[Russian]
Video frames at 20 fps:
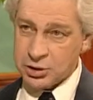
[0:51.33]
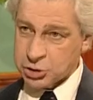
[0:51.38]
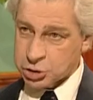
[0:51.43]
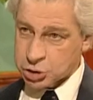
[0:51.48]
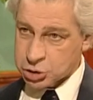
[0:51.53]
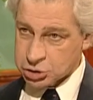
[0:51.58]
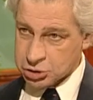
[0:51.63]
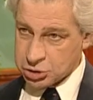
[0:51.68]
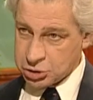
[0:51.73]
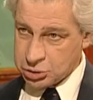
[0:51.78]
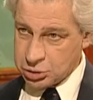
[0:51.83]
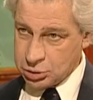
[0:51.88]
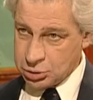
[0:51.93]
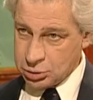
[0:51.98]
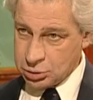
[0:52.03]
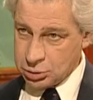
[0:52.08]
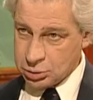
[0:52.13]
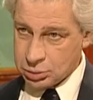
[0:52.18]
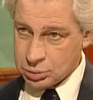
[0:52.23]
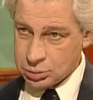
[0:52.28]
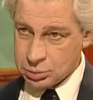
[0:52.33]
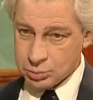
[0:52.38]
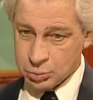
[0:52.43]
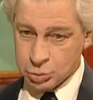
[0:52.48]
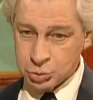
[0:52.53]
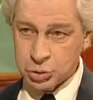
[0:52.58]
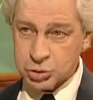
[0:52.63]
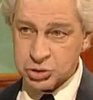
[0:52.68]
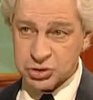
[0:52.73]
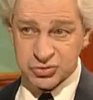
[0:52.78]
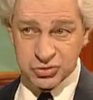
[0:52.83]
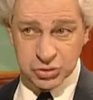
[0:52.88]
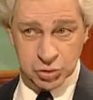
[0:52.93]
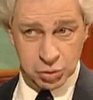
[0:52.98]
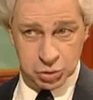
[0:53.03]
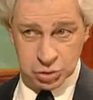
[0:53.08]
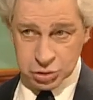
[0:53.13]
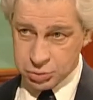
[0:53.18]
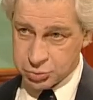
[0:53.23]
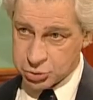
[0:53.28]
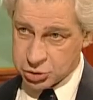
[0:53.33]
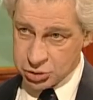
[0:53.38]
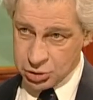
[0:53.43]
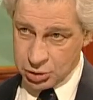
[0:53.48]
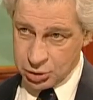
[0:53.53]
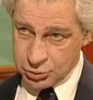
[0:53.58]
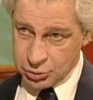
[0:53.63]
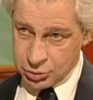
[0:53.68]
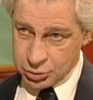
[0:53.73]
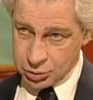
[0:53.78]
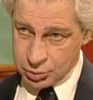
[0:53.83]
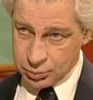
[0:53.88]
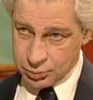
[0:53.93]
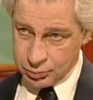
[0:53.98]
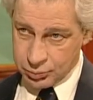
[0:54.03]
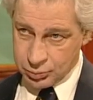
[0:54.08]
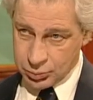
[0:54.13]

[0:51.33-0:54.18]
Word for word: решение, будучи взрослым человеком.